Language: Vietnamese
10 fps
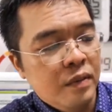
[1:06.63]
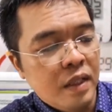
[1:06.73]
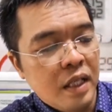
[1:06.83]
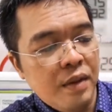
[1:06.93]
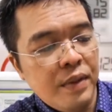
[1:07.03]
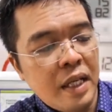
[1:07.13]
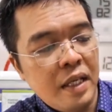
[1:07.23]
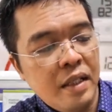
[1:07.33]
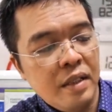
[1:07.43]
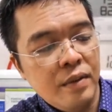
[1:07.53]
Đó, ở
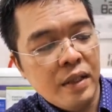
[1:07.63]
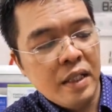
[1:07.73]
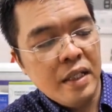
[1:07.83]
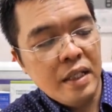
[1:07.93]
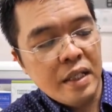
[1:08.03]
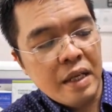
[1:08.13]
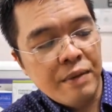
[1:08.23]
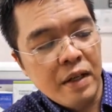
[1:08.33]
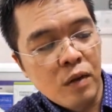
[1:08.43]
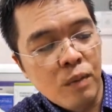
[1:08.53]
đây chúng ta thấy rất là đẹp
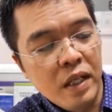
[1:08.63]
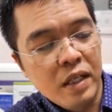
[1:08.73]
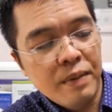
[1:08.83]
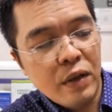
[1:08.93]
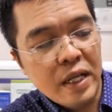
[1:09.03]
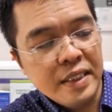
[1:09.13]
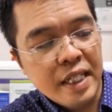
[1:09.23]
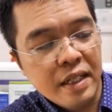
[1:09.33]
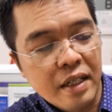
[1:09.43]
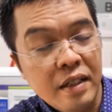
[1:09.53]
ha, cục pin nó báo đang
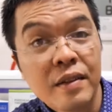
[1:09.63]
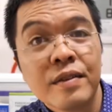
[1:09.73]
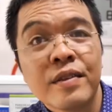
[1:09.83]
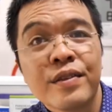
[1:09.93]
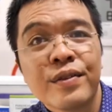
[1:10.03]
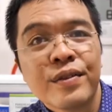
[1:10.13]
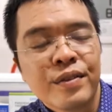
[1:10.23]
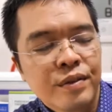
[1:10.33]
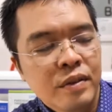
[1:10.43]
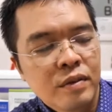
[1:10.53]
sạc nè,
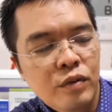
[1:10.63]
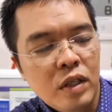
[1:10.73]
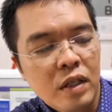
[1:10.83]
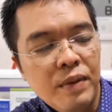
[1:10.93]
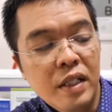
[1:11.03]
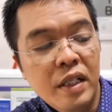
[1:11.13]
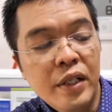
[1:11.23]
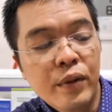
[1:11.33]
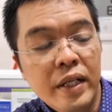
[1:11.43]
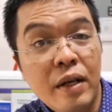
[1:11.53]
hoặc là pin yếu
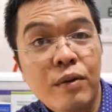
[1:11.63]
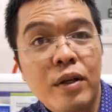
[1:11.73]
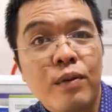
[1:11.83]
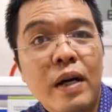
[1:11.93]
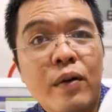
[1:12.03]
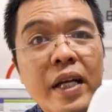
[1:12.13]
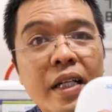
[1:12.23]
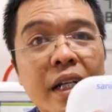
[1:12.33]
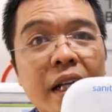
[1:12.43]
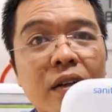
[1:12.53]
hay không nó cũng báo đèn ra
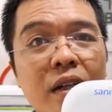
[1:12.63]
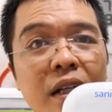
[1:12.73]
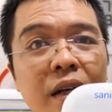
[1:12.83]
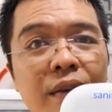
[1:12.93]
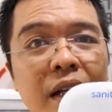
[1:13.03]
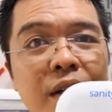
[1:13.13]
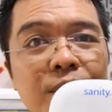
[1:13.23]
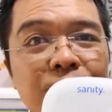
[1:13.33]
đây luôn, cả nhà thấy không?